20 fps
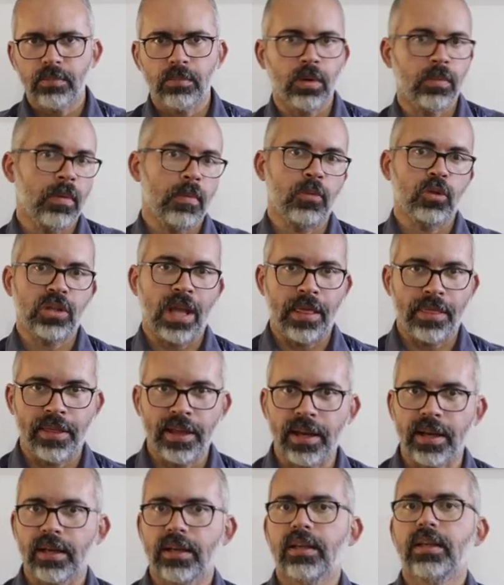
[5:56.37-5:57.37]
Volvemos a
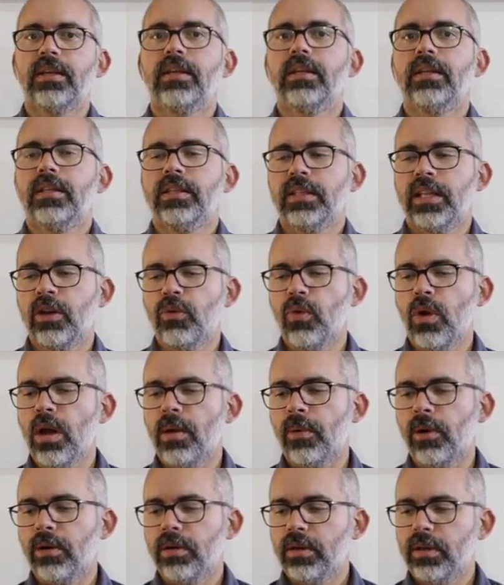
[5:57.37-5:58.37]
hacer de
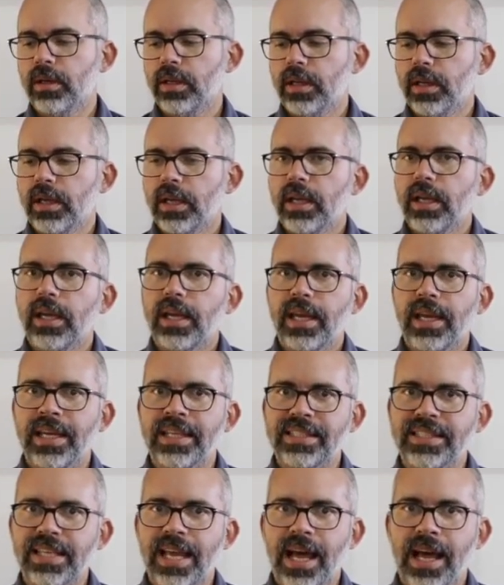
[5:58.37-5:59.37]
nuevo
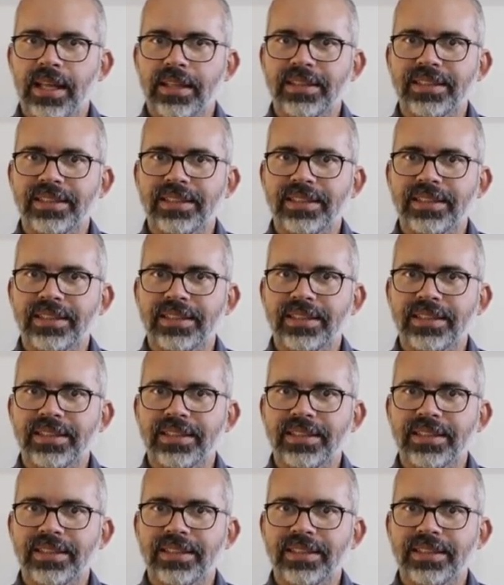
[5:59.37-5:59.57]
esa